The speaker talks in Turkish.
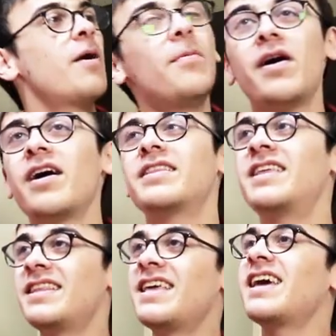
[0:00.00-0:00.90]
baba,
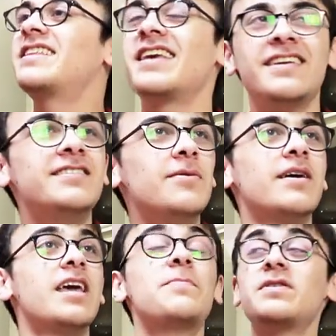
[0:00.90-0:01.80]
dede, teyze
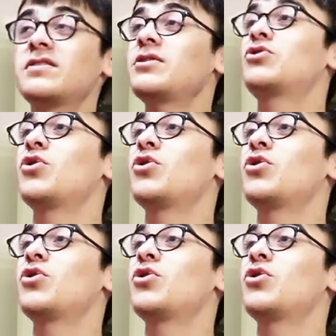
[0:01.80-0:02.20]
bak hepinize